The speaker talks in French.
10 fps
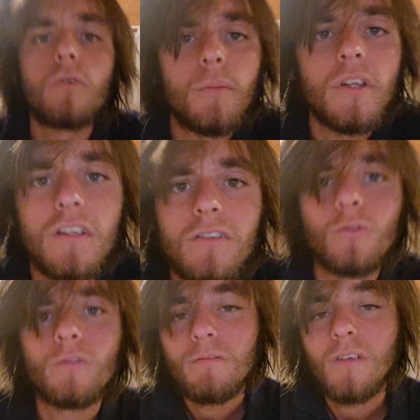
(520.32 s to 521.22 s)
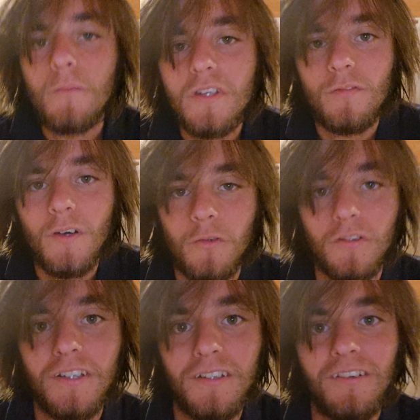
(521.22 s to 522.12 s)
Posez pas de questions. Mes affaires sont
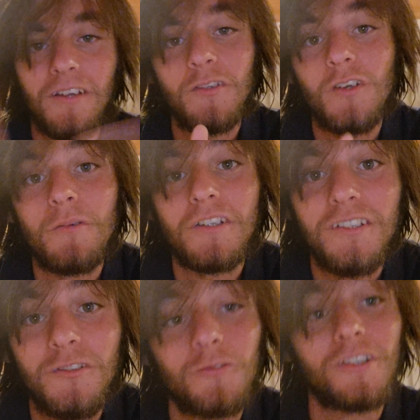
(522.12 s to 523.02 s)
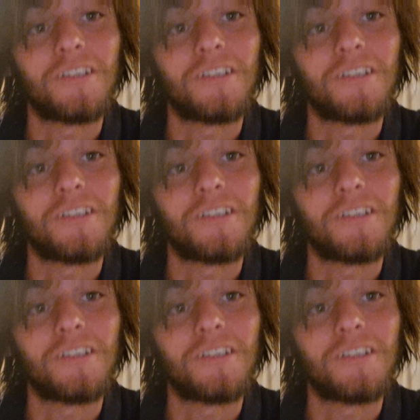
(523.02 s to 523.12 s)
en train d'être lavées dans la machine, du coup,